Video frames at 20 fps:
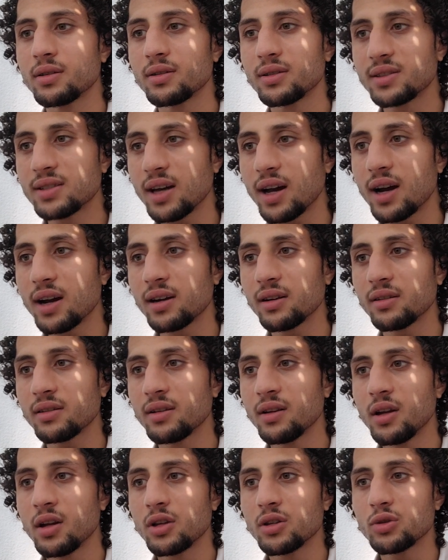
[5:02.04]
sagen,
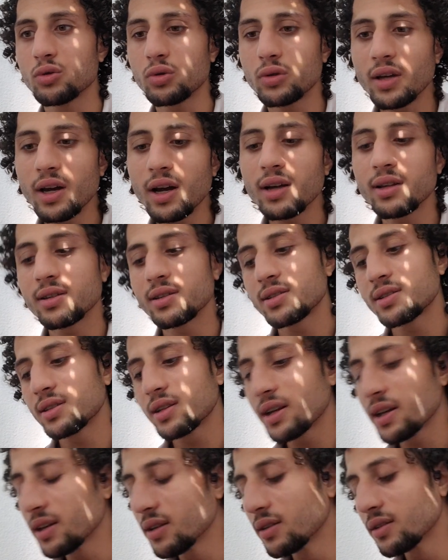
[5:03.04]
so ja, das ist
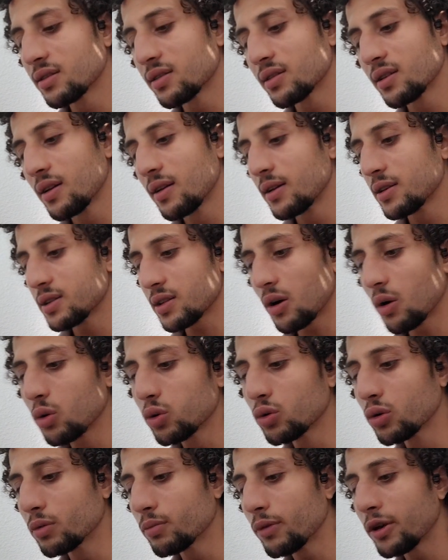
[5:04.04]
ein Kind, ist ja
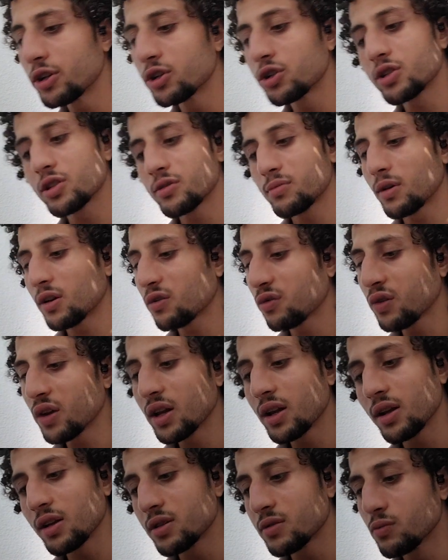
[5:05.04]
auch nur ein Mensch, es macht
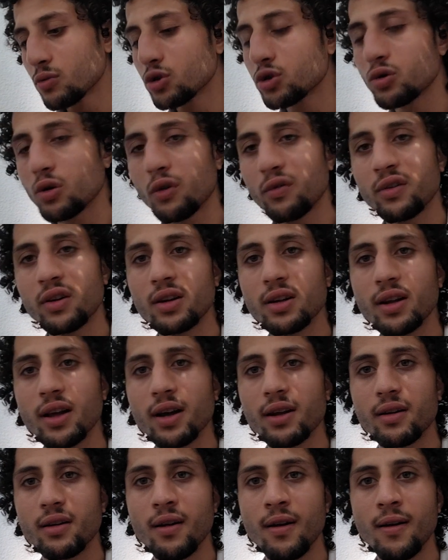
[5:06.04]
Fehler, es muss noch viel
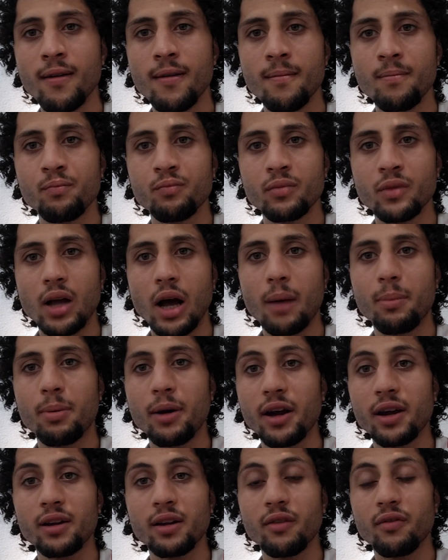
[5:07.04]
lernen.
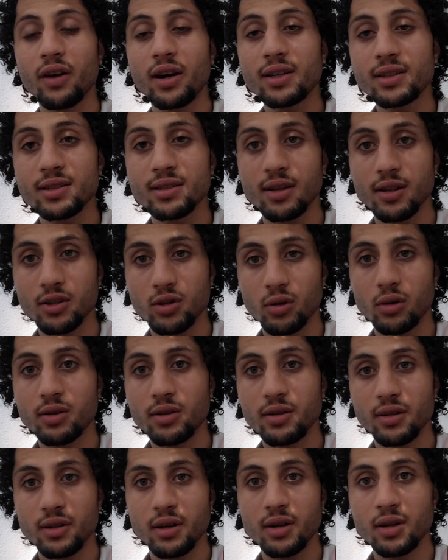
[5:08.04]
Aber ein Erwachsener
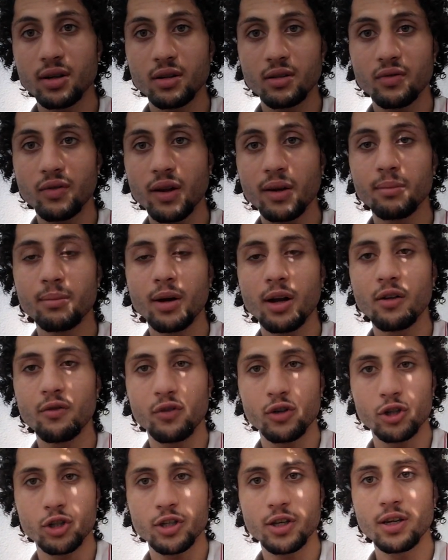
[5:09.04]
sollte irgendwann mal
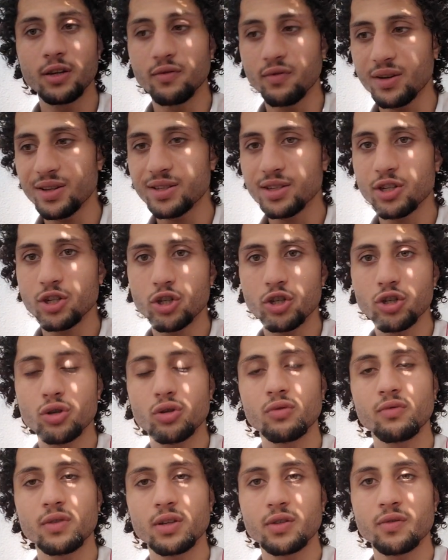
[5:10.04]
verstehen, was
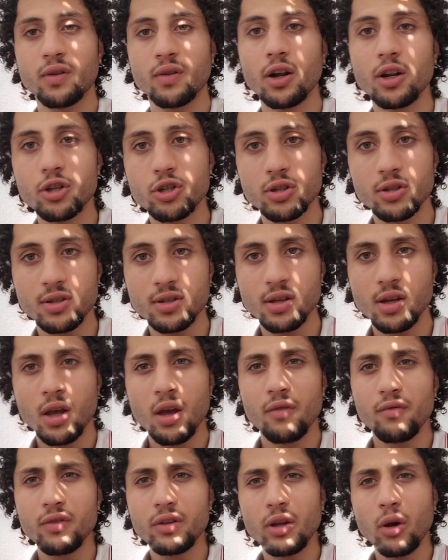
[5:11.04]
richtig und was falsch ist,
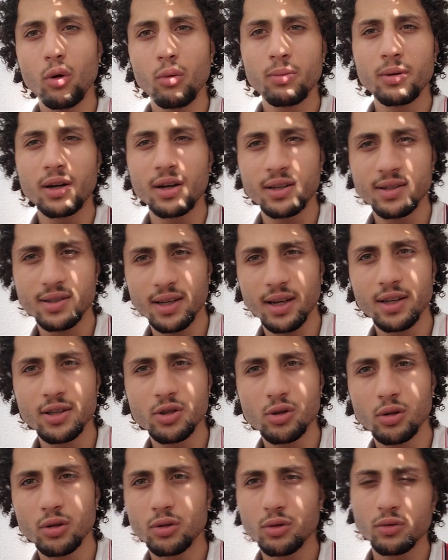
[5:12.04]
wie der Umgang sein
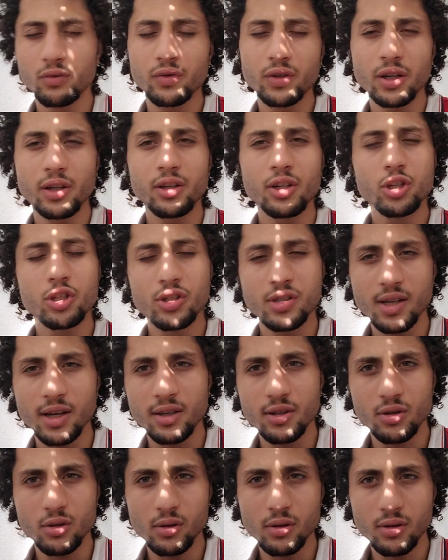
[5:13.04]
sollte und wie er nicht
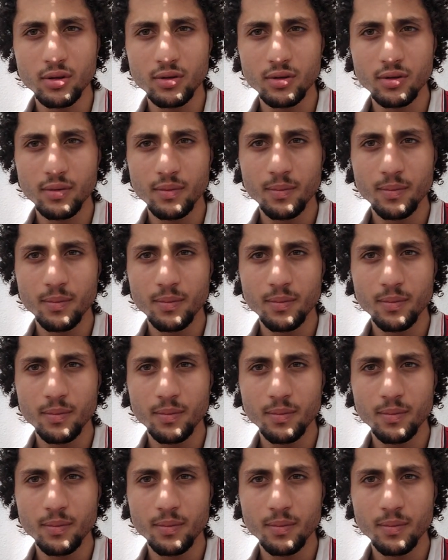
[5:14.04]
sein sollte.